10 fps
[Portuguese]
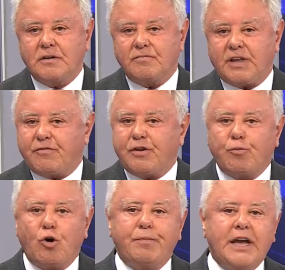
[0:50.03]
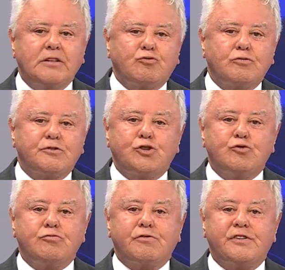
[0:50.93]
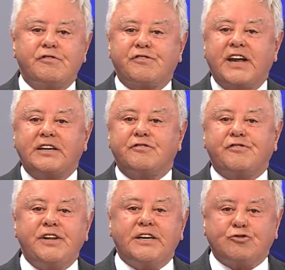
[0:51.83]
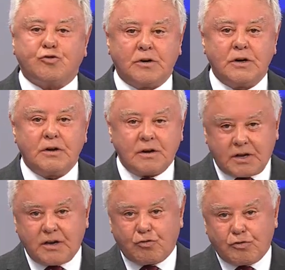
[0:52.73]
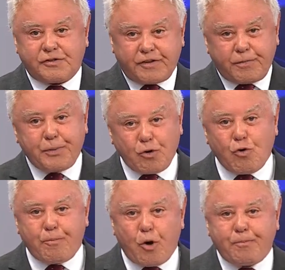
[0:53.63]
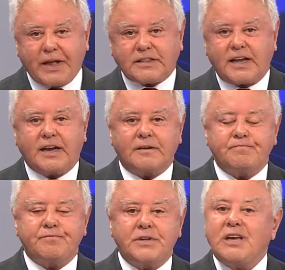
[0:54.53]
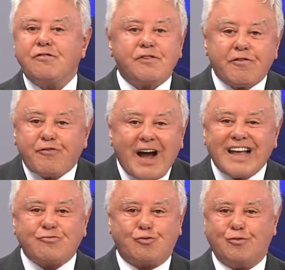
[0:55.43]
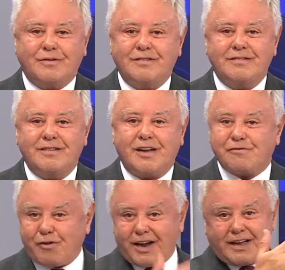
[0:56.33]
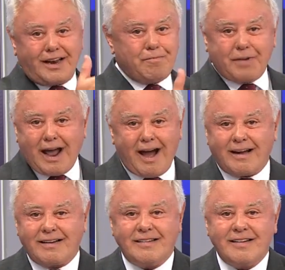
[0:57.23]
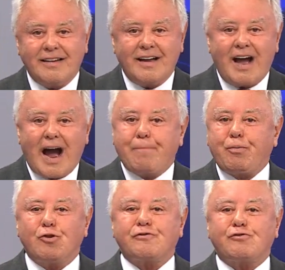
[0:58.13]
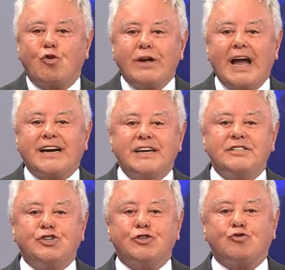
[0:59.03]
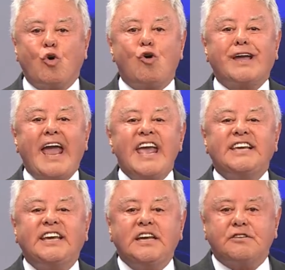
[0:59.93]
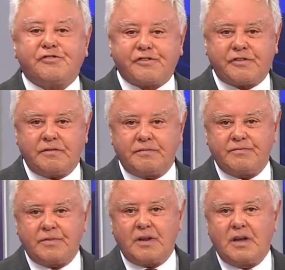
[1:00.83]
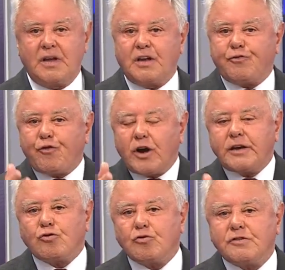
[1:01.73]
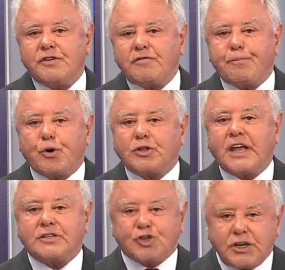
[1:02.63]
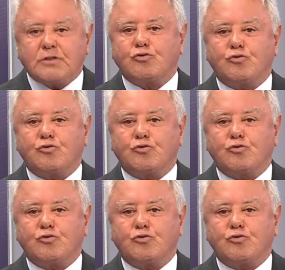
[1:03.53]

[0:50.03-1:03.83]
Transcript: Teve momentos de um sincericídio que, inclusive, preocupou o PT. E isso é fato, é só relembrar apostou e acreditou quem quis e foi inclusive protegido